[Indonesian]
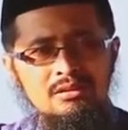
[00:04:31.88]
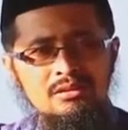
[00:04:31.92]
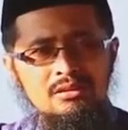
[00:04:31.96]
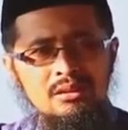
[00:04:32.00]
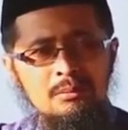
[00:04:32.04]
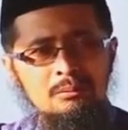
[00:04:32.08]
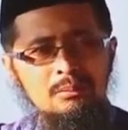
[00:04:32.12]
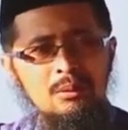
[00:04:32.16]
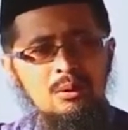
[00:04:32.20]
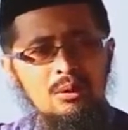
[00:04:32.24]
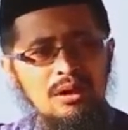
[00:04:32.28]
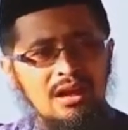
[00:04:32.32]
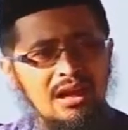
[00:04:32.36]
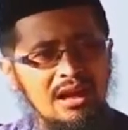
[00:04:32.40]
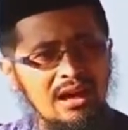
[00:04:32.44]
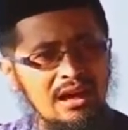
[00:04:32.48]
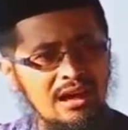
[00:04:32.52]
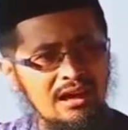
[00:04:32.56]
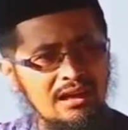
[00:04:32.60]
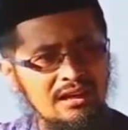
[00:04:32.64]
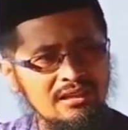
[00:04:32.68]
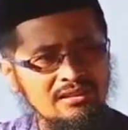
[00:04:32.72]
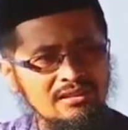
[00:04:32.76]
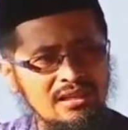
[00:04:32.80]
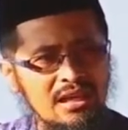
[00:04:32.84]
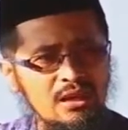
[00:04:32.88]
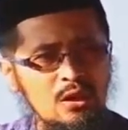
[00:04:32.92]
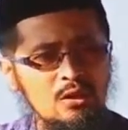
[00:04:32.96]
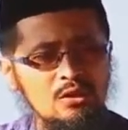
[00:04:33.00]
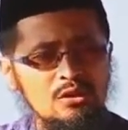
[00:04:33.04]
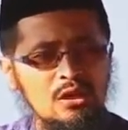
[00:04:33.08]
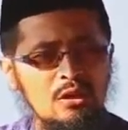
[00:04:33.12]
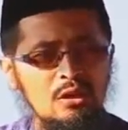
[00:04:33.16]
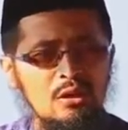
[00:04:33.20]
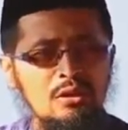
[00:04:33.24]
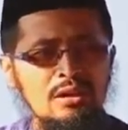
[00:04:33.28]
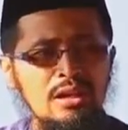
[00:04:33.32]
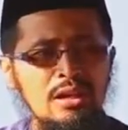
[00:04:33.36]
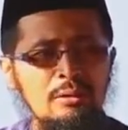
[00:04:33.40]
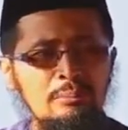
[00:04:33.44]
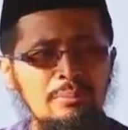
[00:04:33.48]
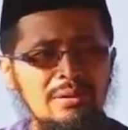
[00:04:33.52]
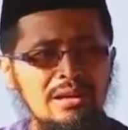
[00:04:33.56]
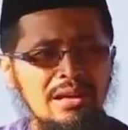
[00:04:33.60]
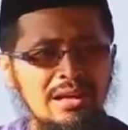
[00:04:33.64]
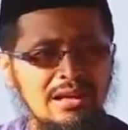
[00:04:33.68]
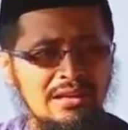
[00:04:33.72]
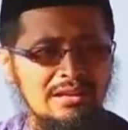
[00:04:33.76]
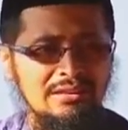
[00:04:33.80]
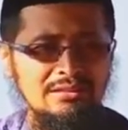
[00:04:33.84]
Tempuhlah jalur-jalur yang
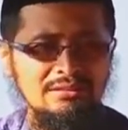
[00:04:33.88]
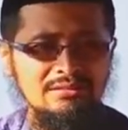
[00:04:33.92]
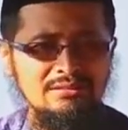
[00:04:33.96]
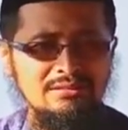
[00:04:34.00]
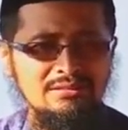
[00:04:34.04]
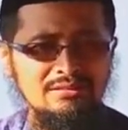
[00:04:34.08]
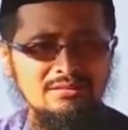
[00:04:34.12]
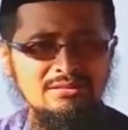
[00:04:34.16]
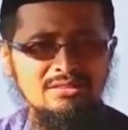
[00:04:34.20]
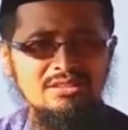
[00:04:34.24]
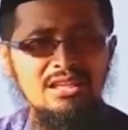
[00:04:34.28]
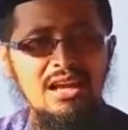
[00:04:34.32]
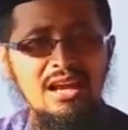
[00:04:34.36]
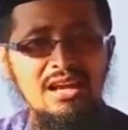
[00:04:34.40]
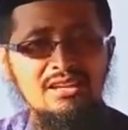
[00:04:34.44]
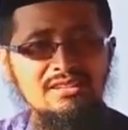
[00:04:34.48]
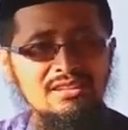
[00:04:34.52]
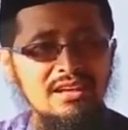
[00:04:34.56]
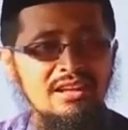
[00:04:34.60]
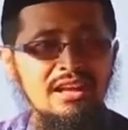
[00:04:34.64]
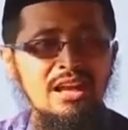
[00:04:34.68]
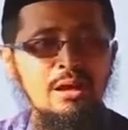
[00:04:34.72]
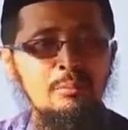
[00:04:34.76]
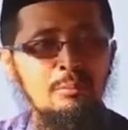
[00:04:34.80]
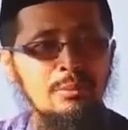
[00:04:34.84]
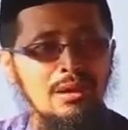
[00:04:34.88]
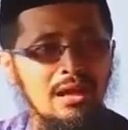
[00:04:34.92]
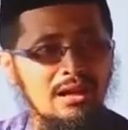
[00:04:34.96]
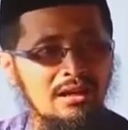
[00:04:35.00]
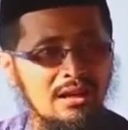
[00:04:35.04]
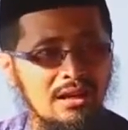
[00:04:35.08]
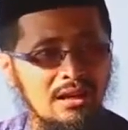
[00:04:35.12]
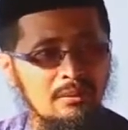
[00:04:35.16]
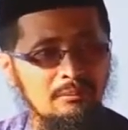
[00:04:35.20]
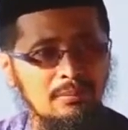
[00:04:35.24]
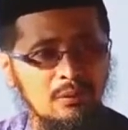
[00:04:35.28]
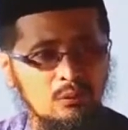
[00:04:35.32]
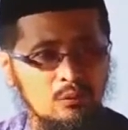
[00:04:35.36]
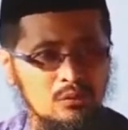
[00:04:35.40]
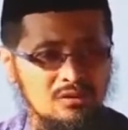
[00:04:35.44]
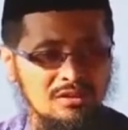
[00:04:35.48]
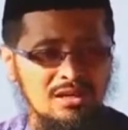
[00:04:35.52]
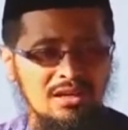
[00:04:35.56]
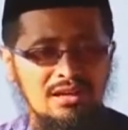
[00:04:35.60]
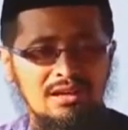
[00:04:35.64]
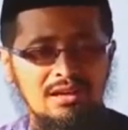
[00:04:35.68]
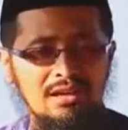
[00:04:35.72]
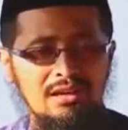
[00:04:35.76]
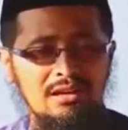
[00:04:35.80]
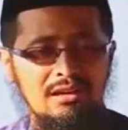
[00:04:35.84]
benar, cara-cara yang benar dalam
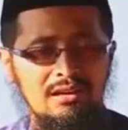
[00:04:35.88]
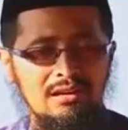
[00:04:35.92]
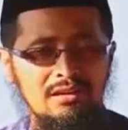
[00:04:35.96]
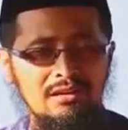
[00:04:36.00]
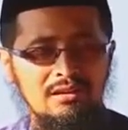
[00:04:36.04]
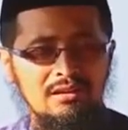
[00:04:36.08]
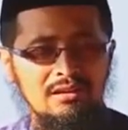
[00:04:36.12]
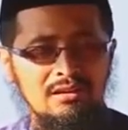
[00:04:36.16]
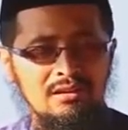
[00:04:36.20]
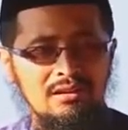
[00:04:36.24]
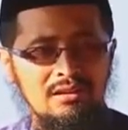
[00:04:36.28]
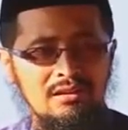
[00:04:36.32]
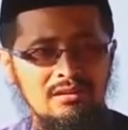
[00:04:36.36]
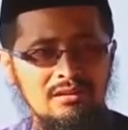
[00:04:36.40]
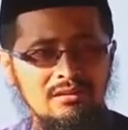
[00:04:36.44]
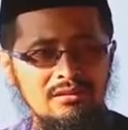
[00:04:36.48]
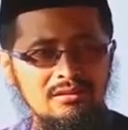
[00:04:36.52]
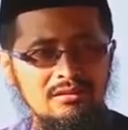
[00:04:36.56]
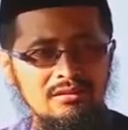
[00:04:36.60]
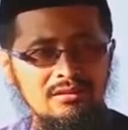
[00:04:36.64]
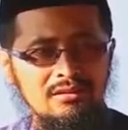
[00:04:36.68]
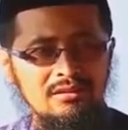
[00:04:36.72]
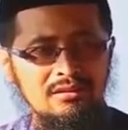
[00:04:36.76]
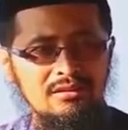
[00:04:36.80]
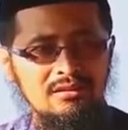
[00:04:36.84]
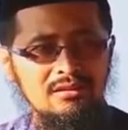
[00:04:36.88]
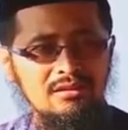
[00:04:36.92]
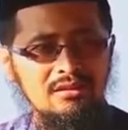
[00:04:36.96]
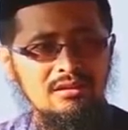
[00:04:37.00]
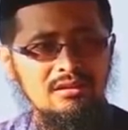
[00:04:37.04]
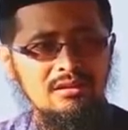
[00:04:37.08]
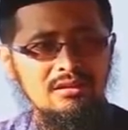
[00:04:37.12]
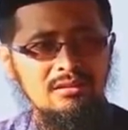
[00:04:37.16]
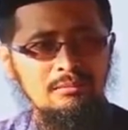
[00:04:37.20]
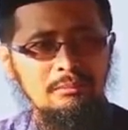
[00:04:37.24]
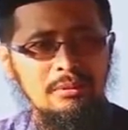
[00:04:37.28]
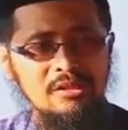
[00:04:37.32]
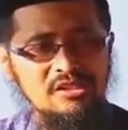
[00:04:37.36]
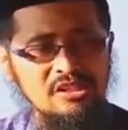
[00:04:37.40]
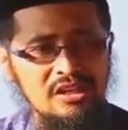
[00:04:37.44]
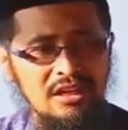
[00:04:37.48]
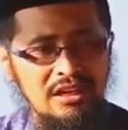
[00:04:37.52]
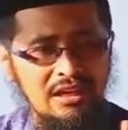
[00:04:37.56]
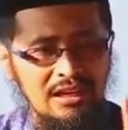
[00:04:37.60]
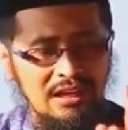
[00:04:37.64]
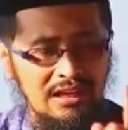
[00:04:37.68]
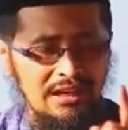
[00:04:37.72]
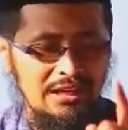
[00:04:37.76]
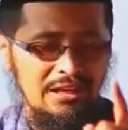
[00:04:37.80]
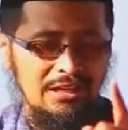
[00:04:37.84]
berusaha
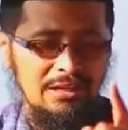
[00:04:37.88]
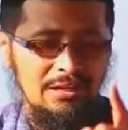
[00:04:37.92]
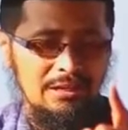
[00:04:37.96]
Percayalah,